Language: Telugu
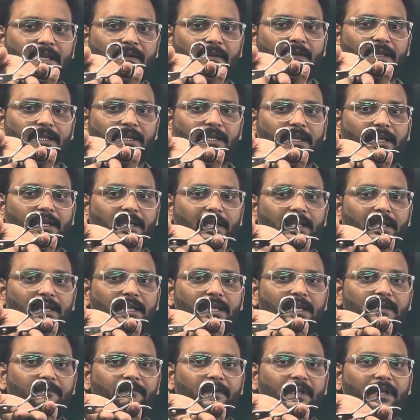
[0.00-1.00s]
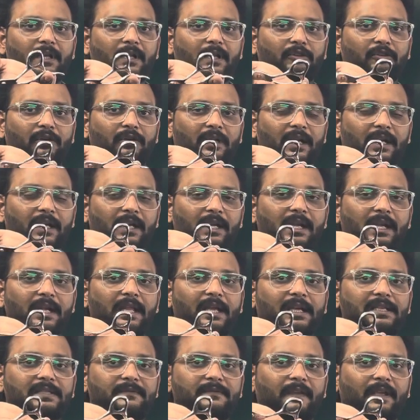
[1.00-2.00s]
తర్వాత ఈ ఫింగర్ తోటి అంటే
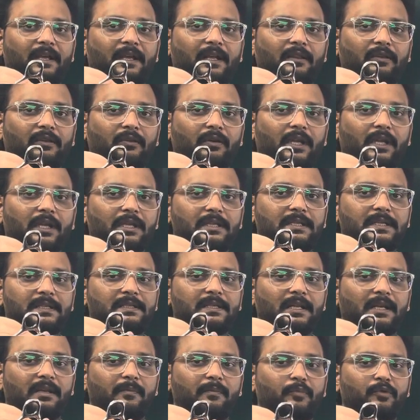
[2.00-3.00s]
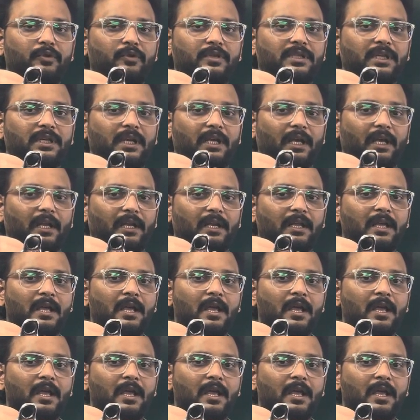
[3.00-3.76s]
ఇండెక్స్ ఫింగర్ తోటి సిజర్ని పుష్ చేయాలి